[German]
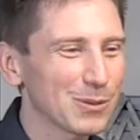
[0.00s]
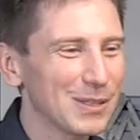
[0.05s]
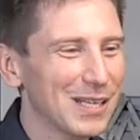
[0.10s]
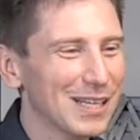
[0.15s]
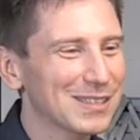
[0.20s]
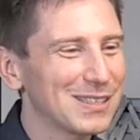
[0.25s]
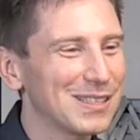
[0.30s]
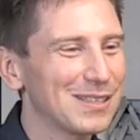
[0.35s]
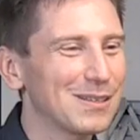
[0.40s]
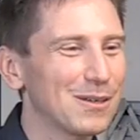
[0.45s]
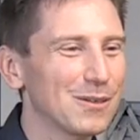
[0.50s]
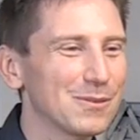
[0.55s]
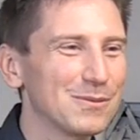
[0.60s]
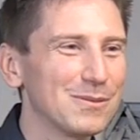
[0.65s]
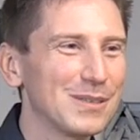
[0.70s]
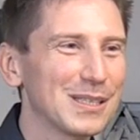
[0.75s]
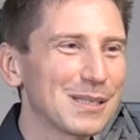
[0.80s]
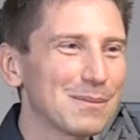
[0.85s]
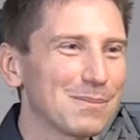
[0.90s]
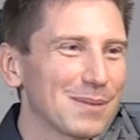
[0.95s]
Projekte auf den
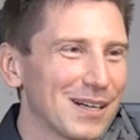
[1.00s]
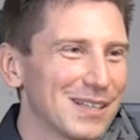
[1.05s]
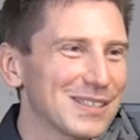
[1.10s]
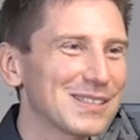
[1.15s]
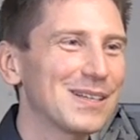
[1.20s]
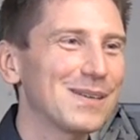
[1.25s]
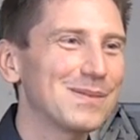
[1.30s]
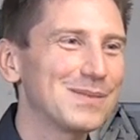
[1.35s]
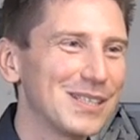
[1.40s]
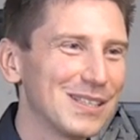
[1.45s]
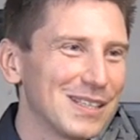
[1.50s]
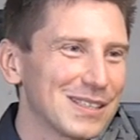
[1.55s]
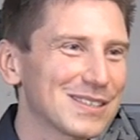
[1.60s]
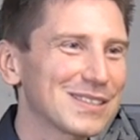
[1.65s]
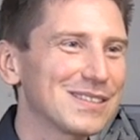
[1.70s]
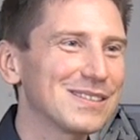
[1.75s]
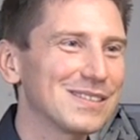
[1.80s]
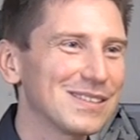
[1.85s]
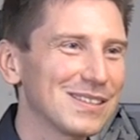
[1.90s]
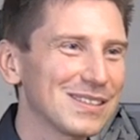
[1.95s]
Weg gebracht haben die
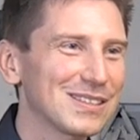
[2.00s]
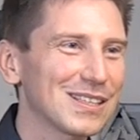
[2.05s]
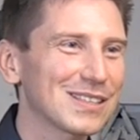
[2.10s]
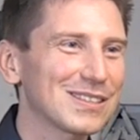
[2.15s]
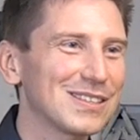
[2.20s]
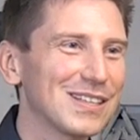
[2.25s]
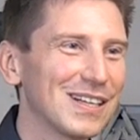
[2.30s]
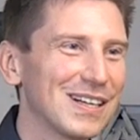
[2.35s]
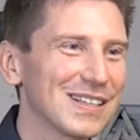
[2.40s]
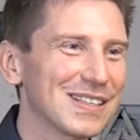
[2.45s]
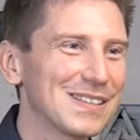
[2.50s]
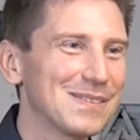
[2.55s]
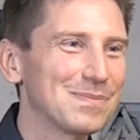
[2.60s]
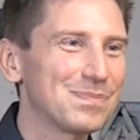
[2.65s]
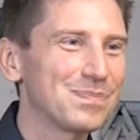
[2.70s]
letzten sechs Jahre.